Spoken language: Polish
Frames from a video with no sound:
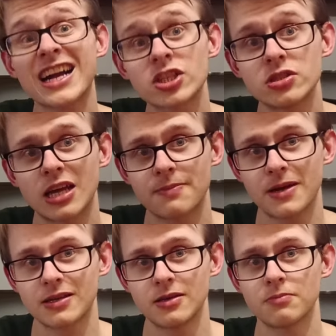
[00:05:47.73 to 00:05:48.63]
action
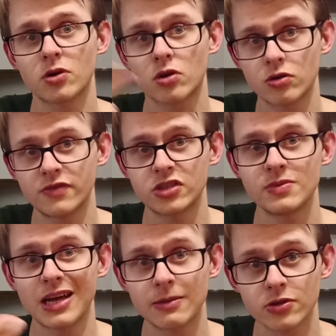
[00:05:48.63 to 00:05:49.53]
RPG pokroju
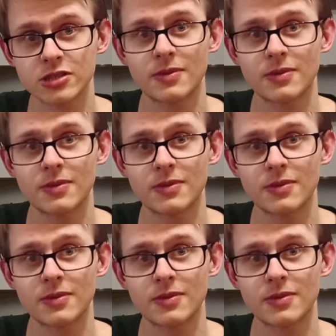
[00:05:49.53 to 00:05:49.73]
Wiedźmina albo